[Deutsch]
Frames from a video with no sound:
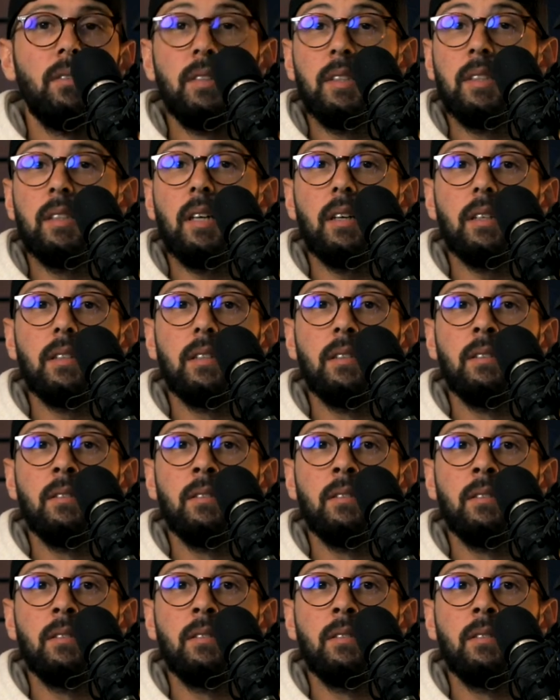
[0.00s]
Wie gesagt,
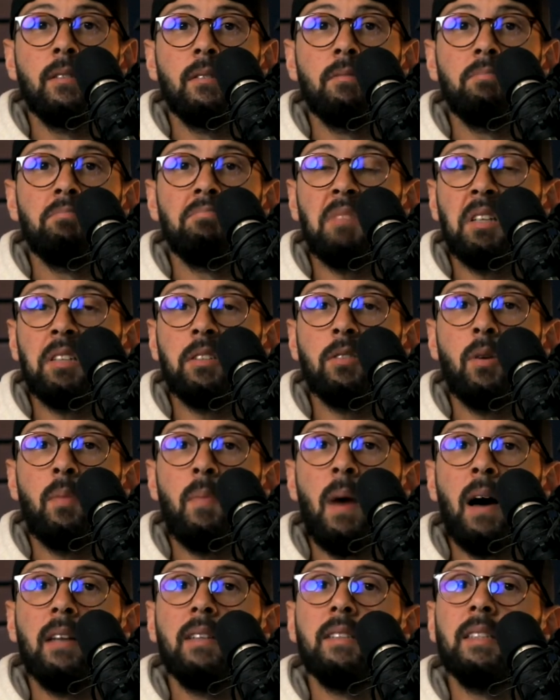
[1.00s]
ganz
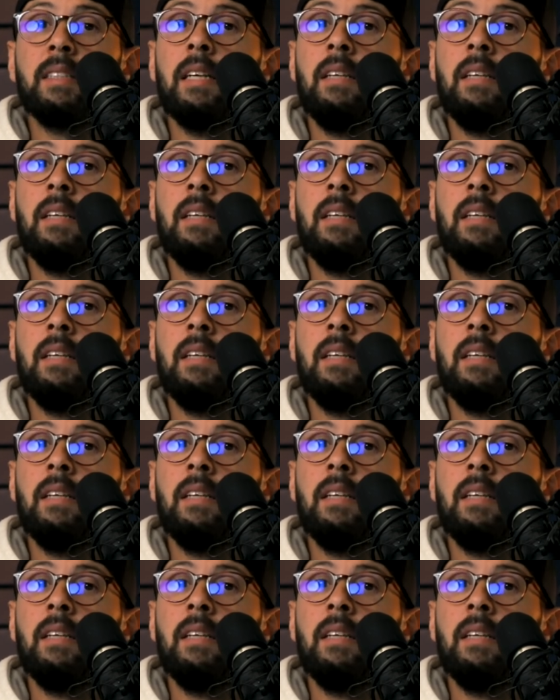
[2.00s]
normale